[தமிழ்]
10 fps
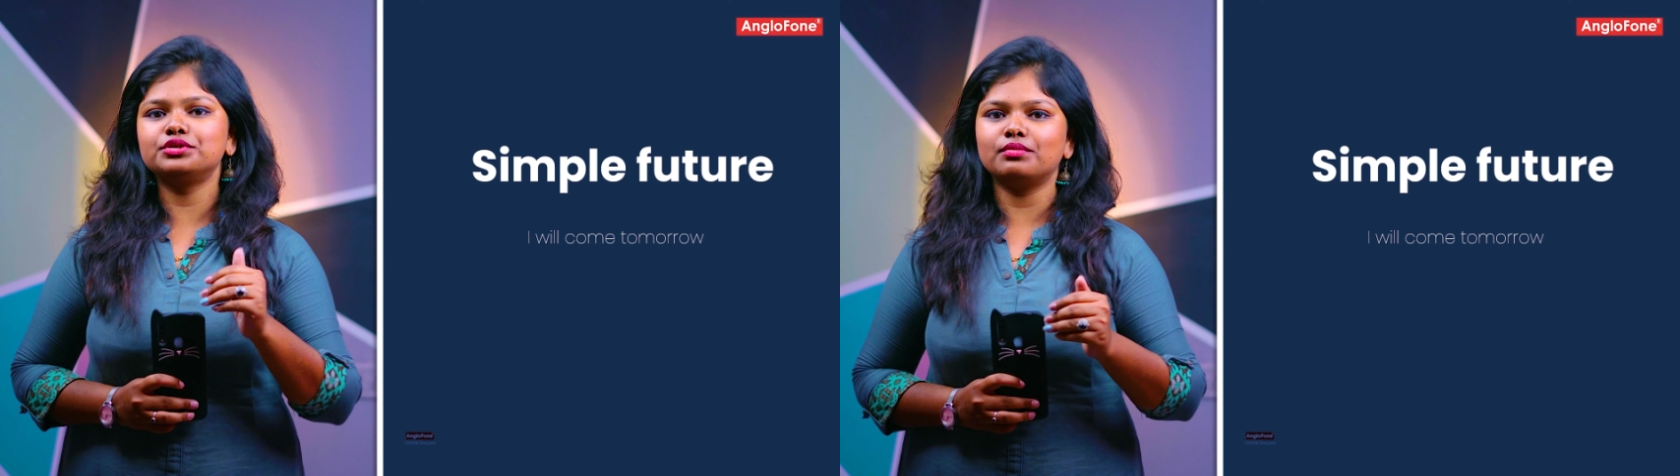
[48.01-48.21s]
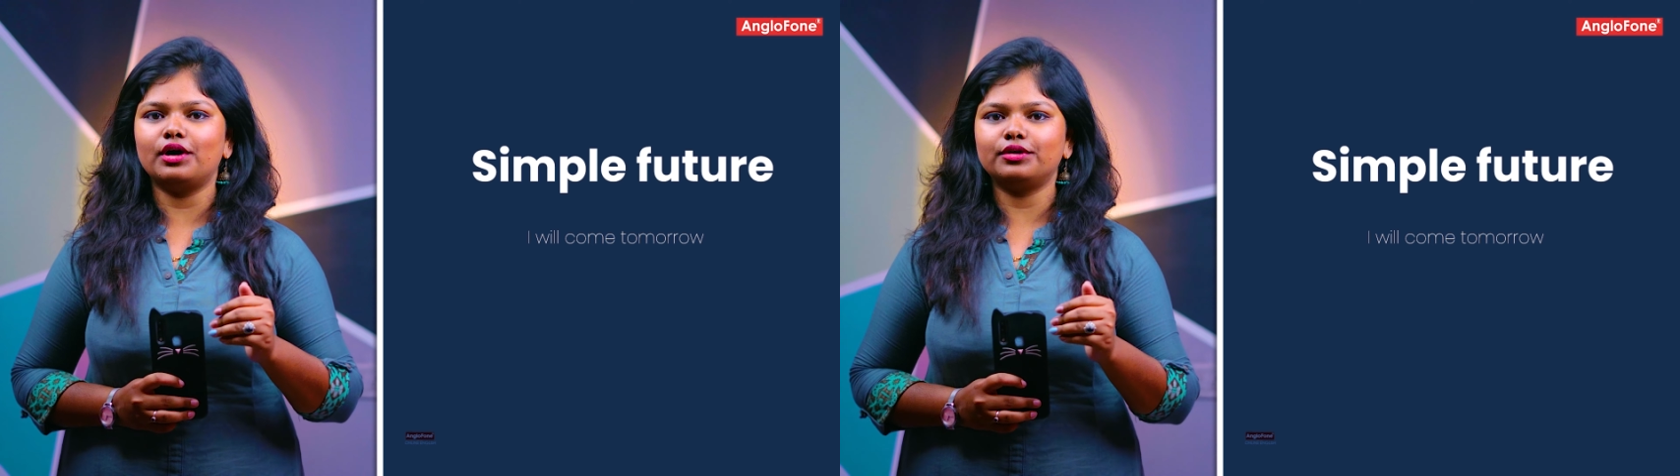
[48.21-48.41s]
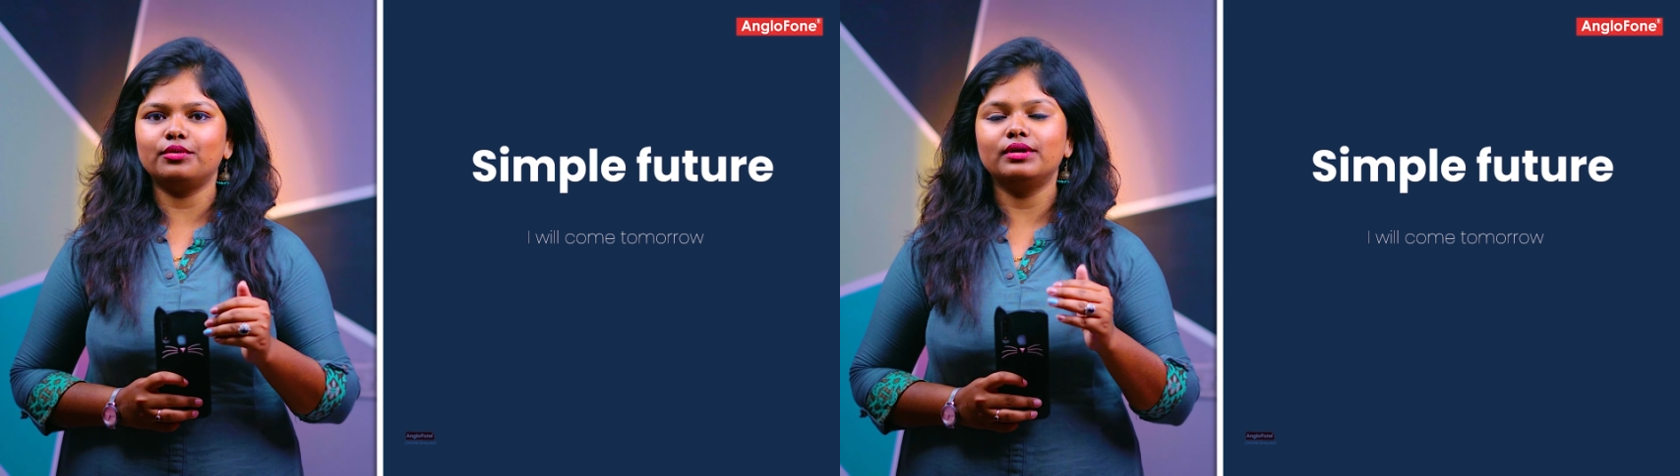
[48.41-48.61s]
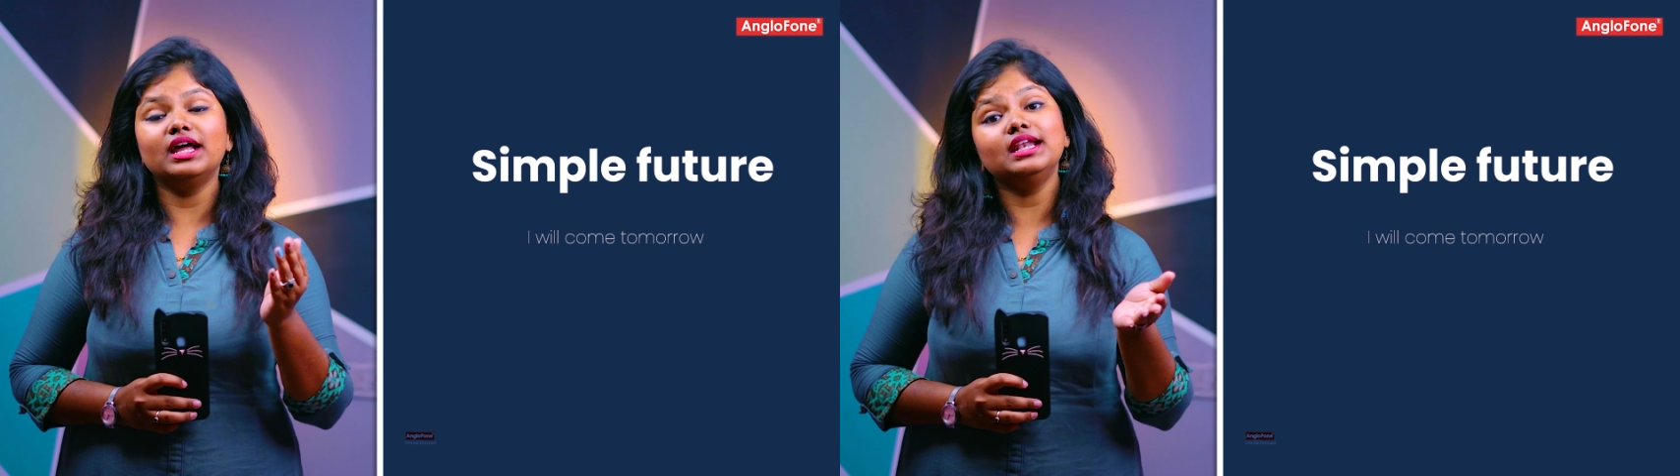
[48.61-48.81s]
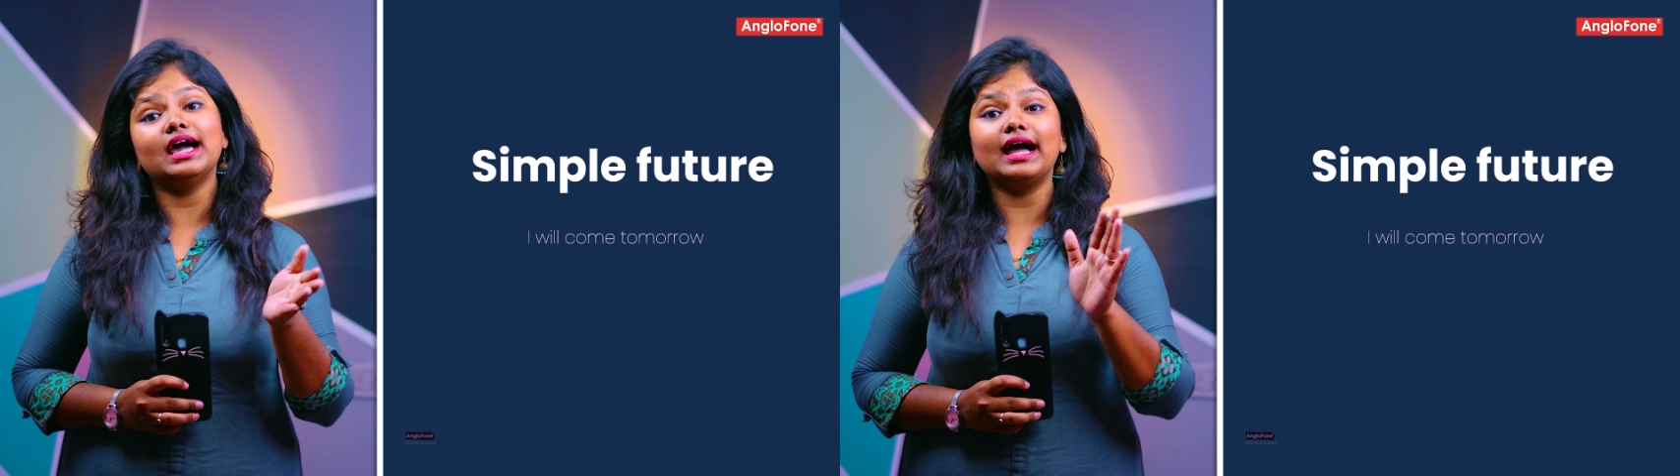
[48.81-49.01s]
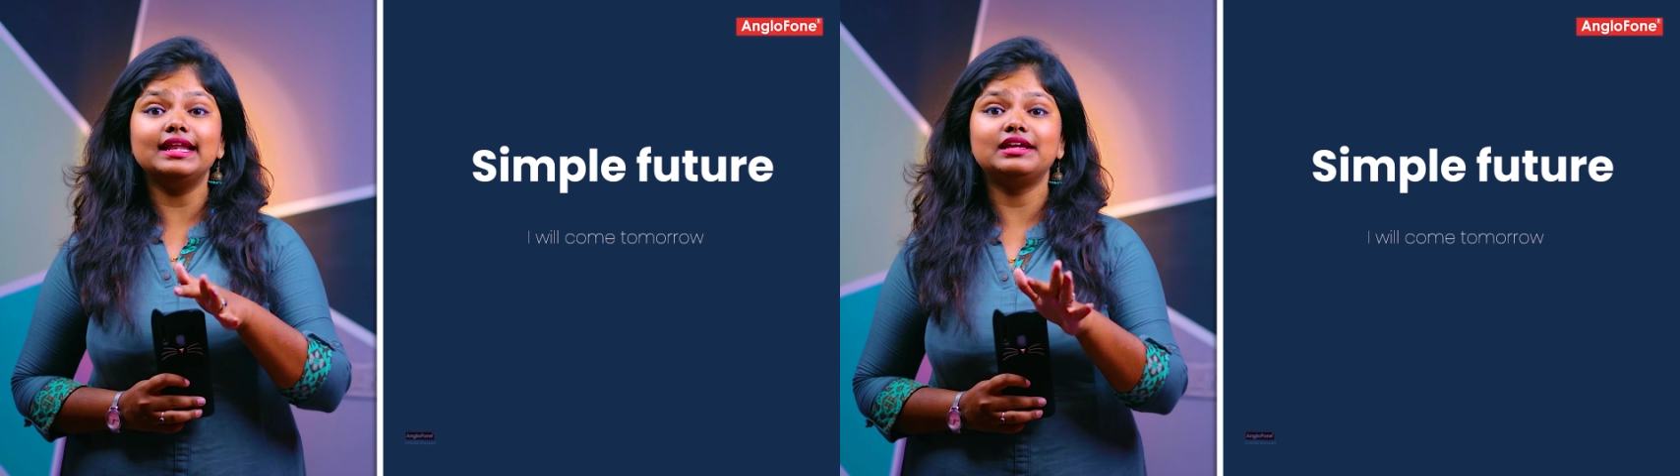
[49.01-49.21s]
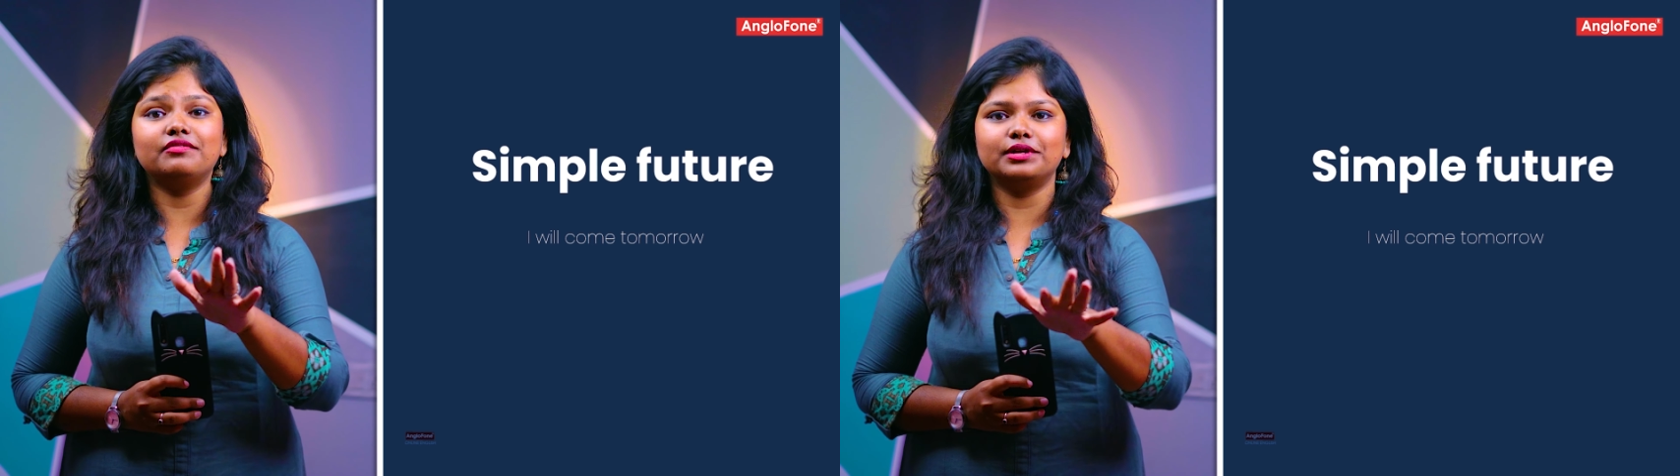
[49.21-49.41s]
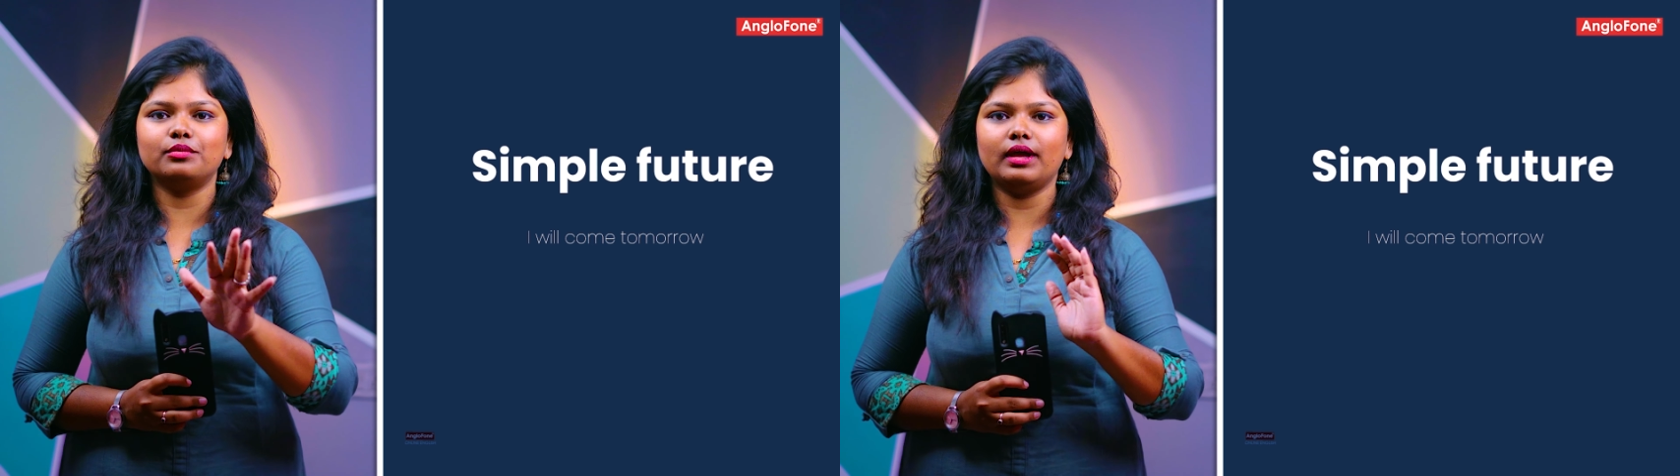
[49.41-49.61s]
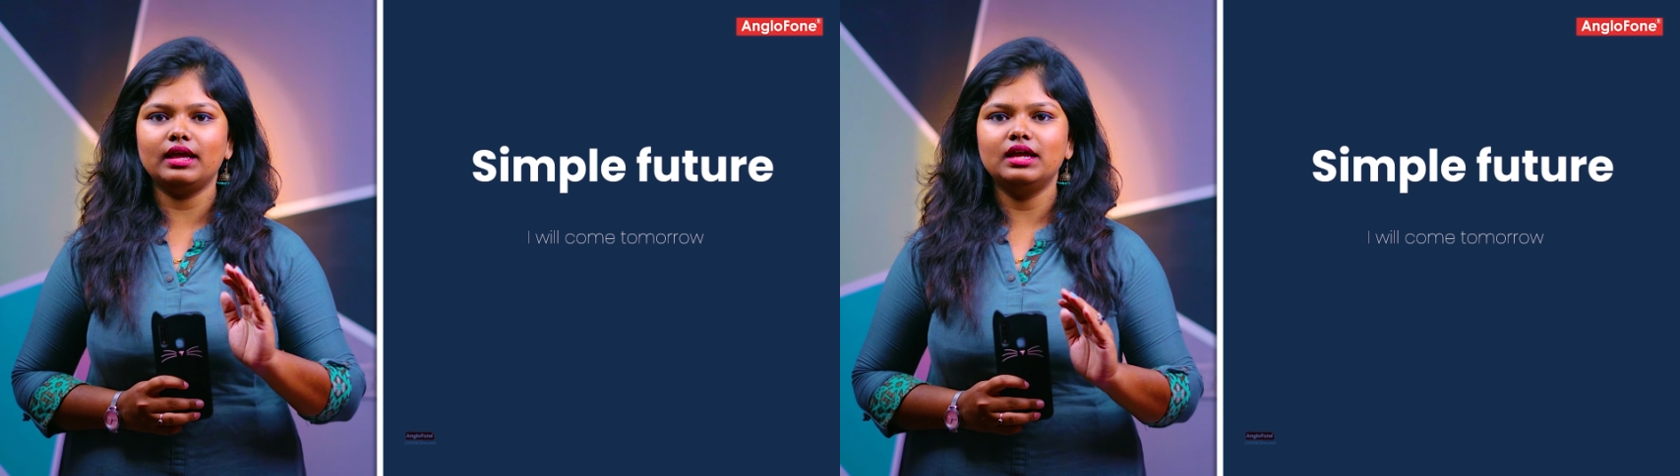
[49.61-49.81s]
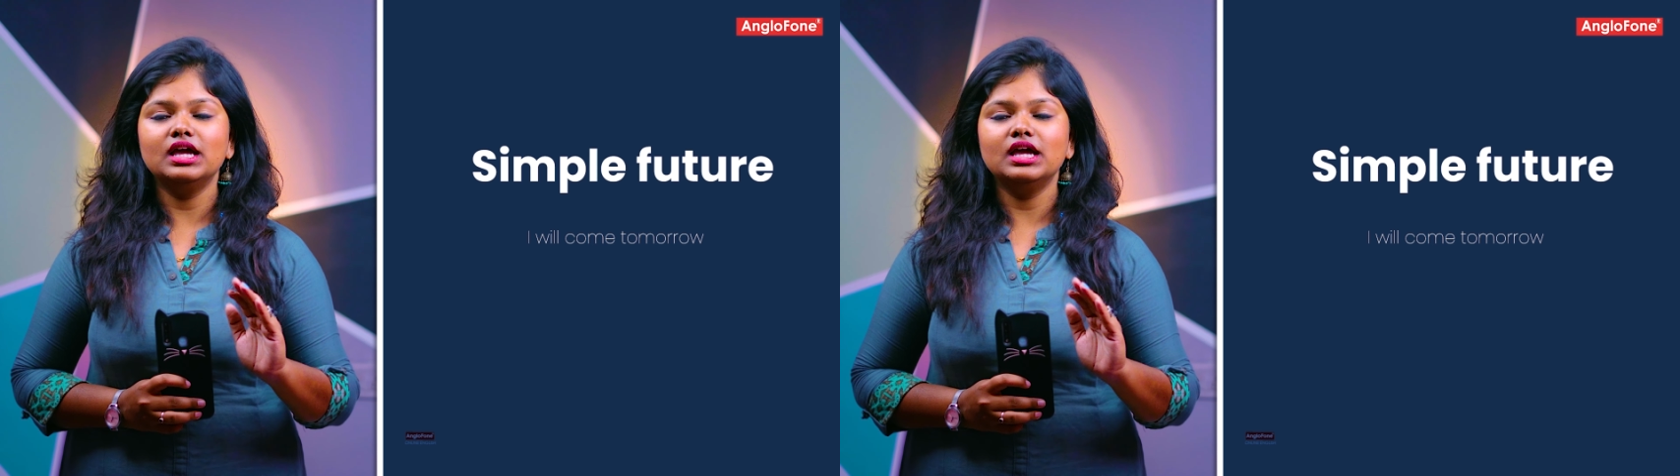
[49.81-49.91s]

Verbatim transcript: டுமாரோ நான் நாளைக்கு வருவேன்